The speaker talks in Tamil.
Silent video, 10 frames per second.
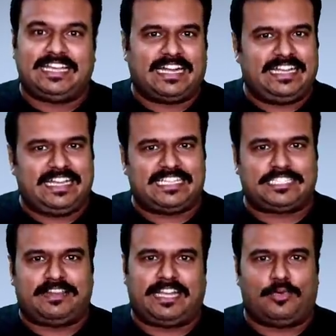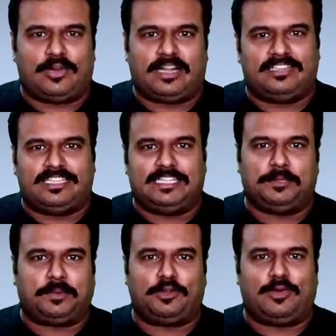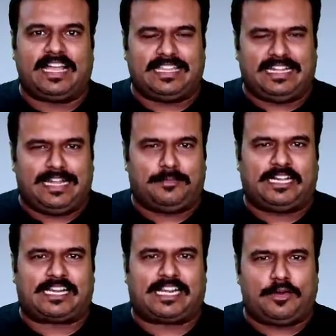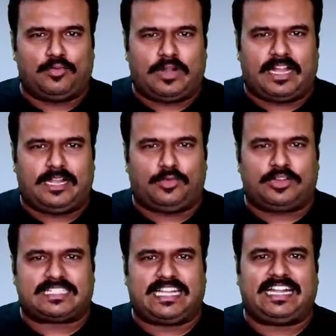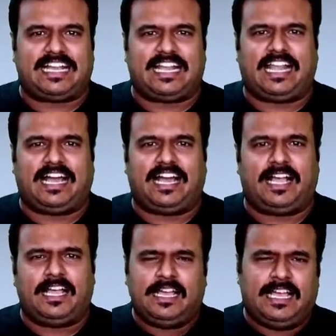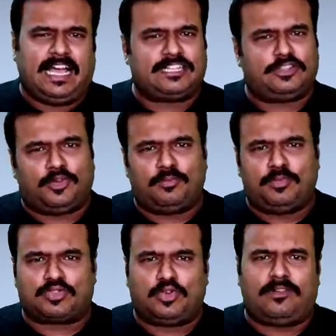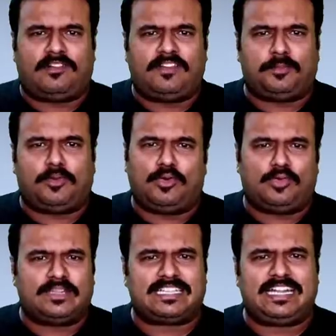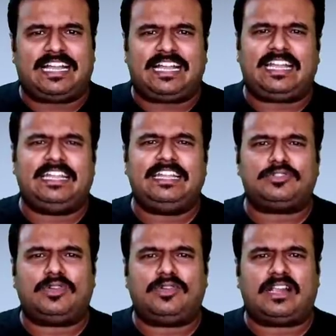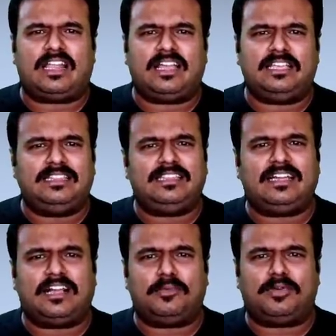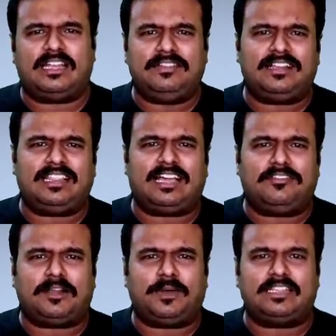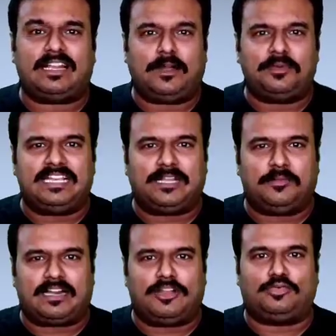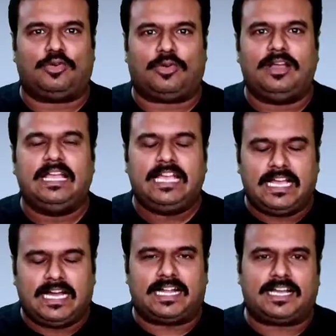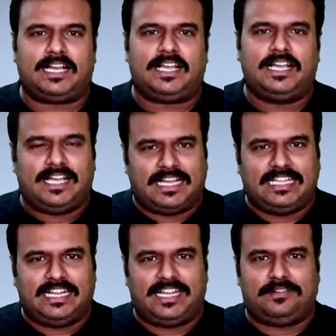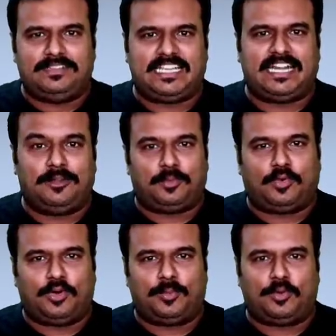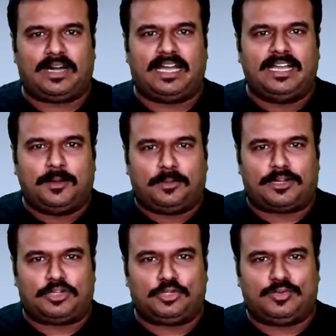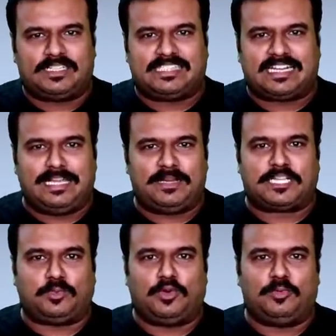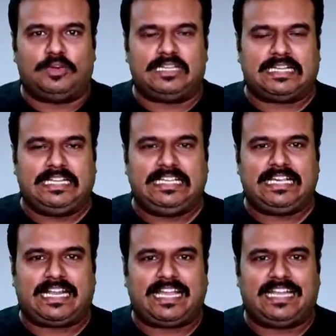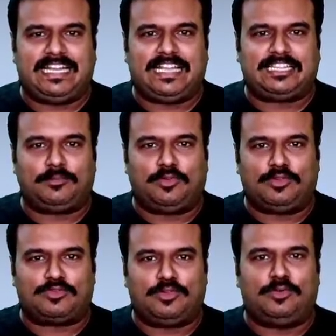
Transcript: இது கடைசி வரைக்கும் அவங்கள வந்து பண்ணுவாங்க இதில் என்ன மேட்டர்னா ஊடால ஒரு சில இடங்கள்லாம் ஆக்சுவலி ரொம்ப ஸ்லோவாகவே போகும் ஒரு சில இடங்களில் என்ன சொல்ல வர்றாங்க இது இதுக்கு அங்கே போனார் இவர் இதுக்கு அவரை பார்த்தார் அப்படிங்கிற மாதிரிலாம் தோணும் ஆனால் அது எல்லா விஷயங்களும் போக போக படம் டுவர்ட்ஸ் த கிளைமேக்ஸ் போகும்போது கிளியராக எல்லாத்தையும் உங்களுக்கு